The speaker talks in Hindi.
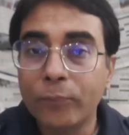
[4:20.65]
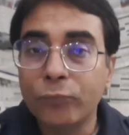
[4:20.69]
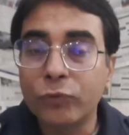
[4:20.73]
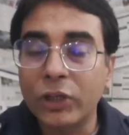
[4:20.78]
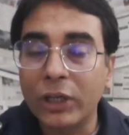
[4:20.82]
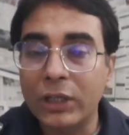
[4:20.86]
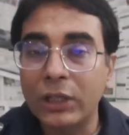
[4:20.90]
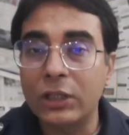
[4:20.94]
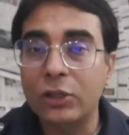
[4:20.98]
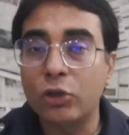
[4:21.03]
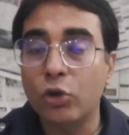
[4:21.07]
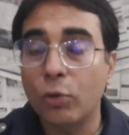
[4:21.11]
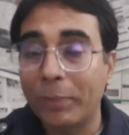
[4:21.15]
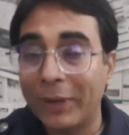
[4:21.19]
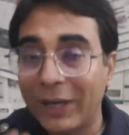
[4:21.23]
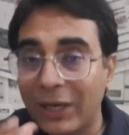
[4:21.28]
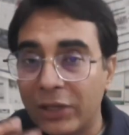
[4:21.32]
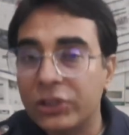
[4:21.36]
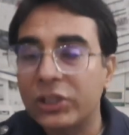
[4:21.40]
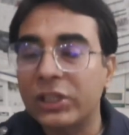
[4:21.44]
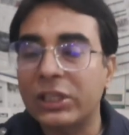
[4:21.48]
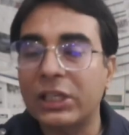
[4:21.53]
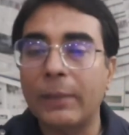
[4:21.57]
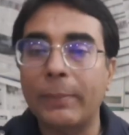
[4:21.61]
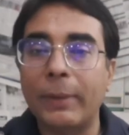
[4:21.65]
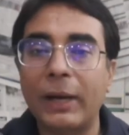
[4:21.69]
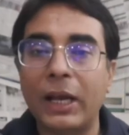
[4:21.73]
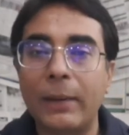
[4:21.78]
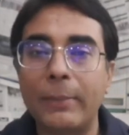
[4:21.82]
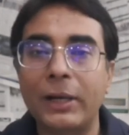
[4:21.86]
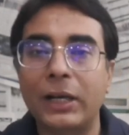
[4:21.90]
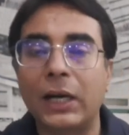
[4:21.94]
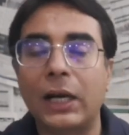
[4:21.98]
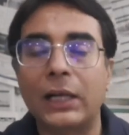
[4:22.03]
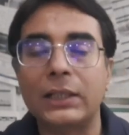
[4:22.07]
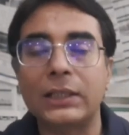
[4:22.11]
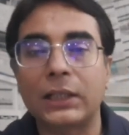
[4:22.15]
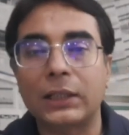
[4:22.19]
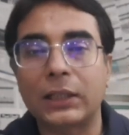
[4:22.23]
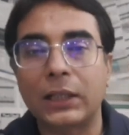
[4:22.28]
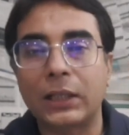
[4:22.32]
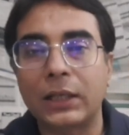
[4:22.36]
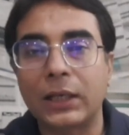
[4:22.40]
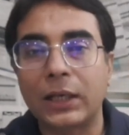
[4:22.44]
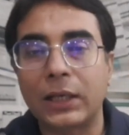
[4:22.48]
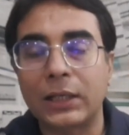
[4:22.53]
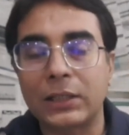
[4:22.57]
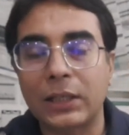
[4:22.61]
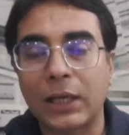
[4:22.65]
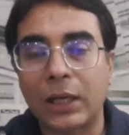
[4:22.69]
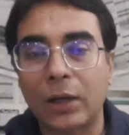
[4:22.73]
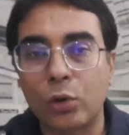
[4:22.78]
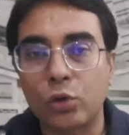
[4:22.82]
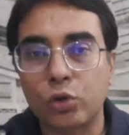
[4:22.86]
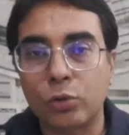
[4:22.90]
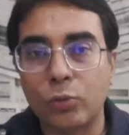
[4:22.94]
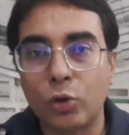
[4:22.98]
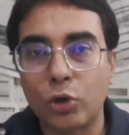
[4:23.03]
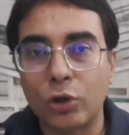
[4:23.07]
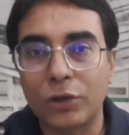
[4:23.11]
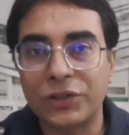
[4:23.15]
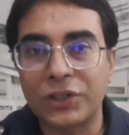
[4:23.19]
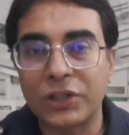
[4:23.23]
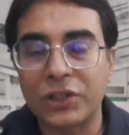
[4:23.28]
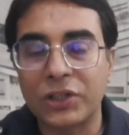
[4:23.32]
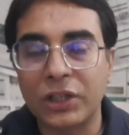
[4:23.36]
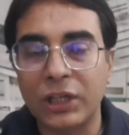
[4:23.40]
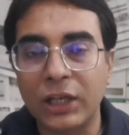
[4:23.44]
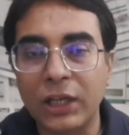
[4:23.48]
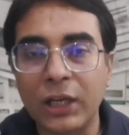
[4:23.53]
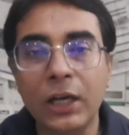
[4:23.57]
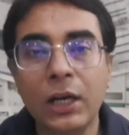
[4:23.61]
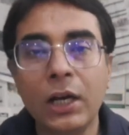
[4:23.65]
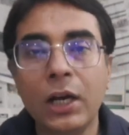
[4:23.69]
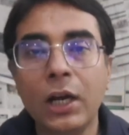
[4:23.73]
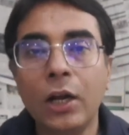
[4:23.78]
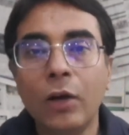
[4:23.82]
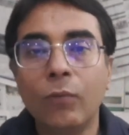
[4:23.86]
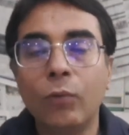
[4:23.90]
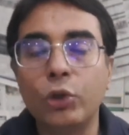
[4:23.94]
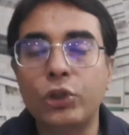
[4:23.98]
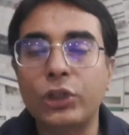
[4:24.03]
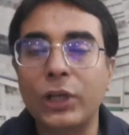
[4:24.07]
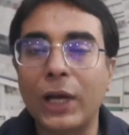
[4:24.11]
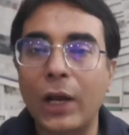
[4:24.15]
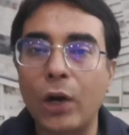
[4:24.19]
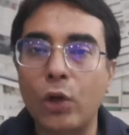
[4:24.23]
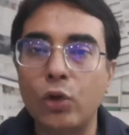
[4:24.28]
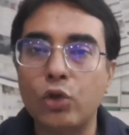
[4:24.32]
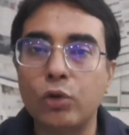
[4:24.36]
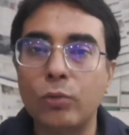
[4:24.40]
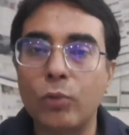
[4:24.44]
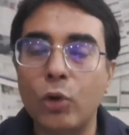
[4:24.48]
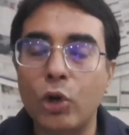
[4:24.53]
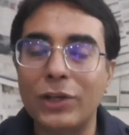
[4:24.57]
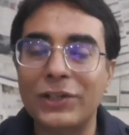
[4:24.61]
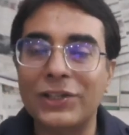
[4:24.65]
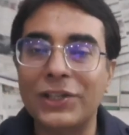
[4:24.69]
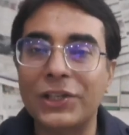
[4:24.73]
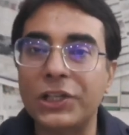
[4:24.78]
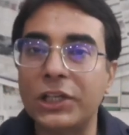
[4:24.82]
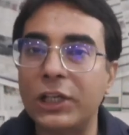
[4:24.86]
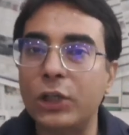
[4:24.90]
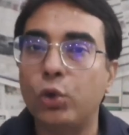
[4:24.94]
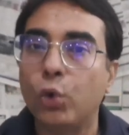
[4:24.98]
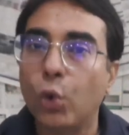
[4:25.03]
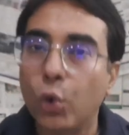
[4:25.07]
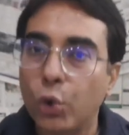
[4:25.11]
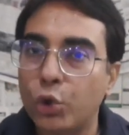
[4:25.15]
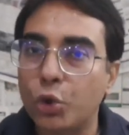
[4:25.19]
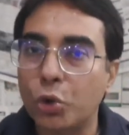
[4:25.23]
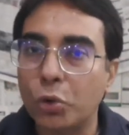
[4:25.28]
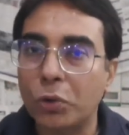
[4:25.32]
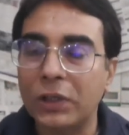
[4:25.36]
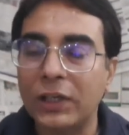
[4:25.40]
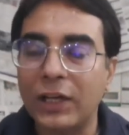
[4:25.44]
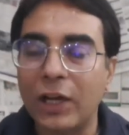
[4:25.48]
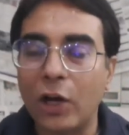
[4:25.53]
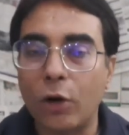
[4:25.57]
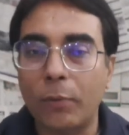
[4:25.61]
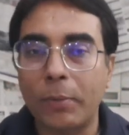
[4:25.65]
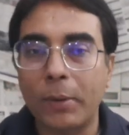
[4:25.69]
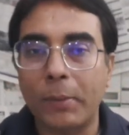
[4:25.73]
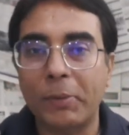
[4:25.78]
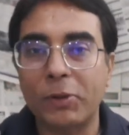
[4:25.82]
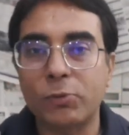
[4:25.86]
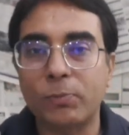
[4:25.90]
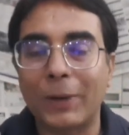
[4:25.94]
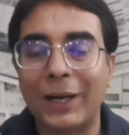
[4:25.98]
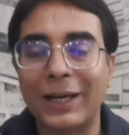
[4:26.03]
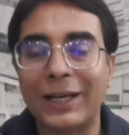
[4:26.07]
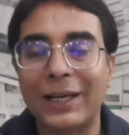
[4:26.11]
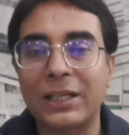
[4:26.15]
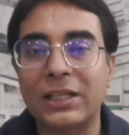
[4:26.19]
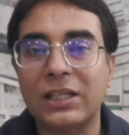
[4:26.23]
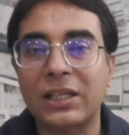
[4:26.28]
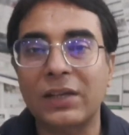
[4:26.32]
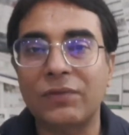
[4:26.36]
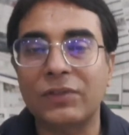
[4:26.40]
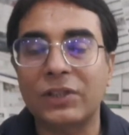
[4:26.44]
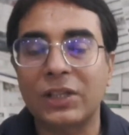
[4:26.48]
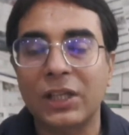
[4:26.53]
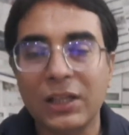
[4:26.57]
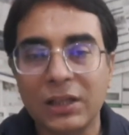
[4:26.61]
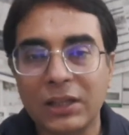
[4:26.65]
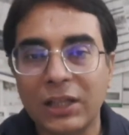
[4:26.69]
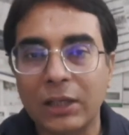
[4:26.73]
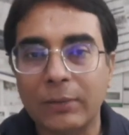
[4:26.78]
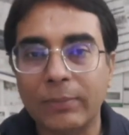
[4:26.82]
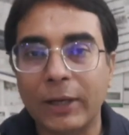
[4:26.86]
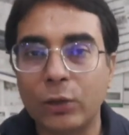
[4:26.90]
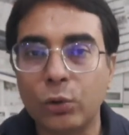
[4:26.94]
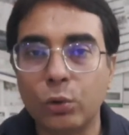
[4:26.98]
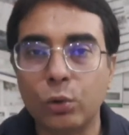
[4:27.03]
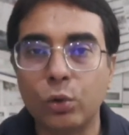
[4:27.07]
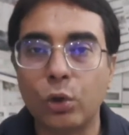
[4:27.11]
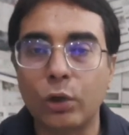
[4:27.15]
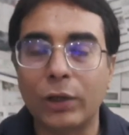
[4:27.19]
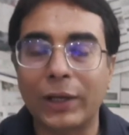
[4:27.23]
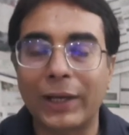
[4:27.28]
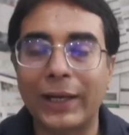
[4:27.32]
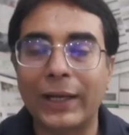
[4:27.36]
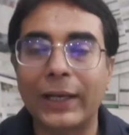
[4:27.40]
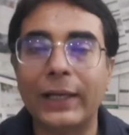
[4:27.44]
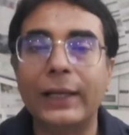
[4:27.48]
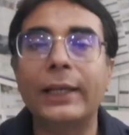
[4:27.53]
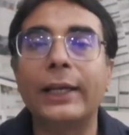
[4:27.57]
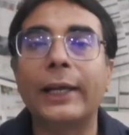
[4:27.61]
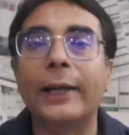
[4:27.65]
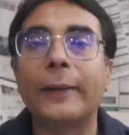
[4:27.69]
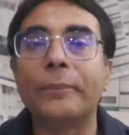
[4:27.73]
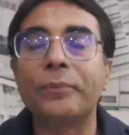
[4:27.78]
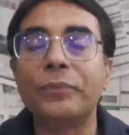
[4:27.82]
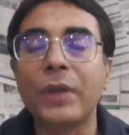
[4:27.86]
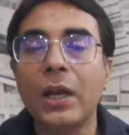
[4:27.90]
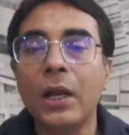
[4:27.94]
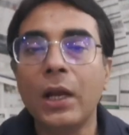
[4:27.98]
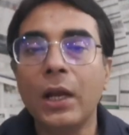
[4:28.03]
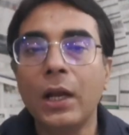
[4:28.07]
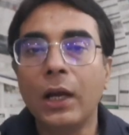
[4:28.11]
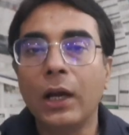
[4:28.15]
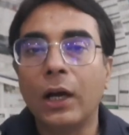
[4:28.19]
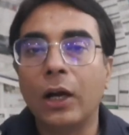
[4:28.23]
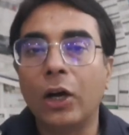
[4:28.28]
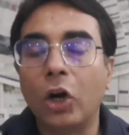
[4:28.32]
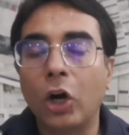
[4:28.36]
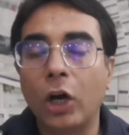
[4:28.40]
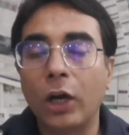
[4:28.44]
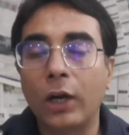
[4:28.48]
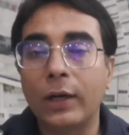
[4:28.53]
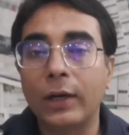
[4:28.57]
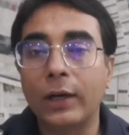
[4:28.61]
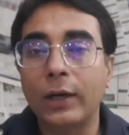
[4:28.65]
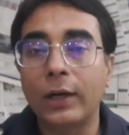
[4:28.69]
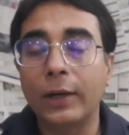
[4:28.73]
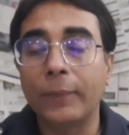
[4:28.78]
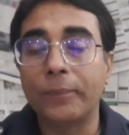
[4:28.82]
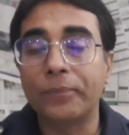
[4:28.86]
यानी जो बेनजीर के बारे में कहा जाता था कि चारों सूबों की जंजीर वो चारों सूबों की जंजीर टूट चुकी है और पीपल्स पार्टी सिर्फ सेंट तक महदूद होकर रह गई है और